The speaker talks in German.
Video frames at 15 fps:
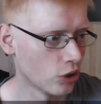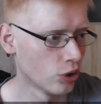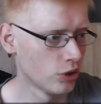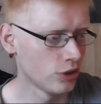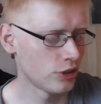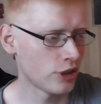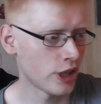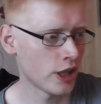
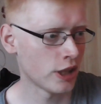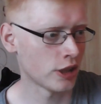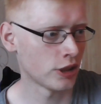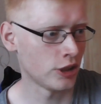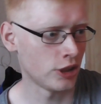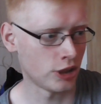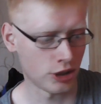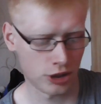Und der
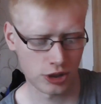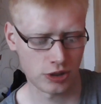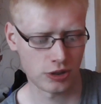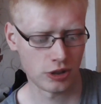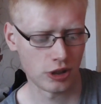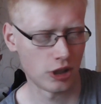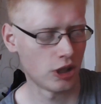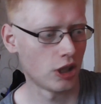
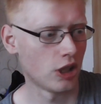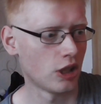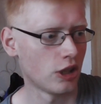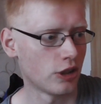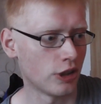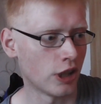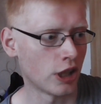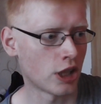riecht
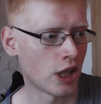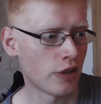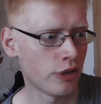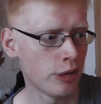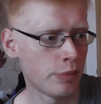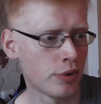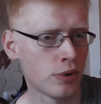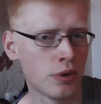nach
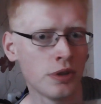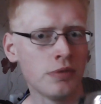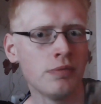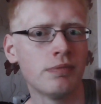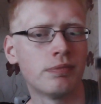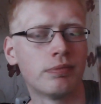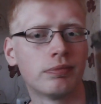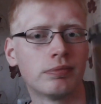Kaffeebohnen,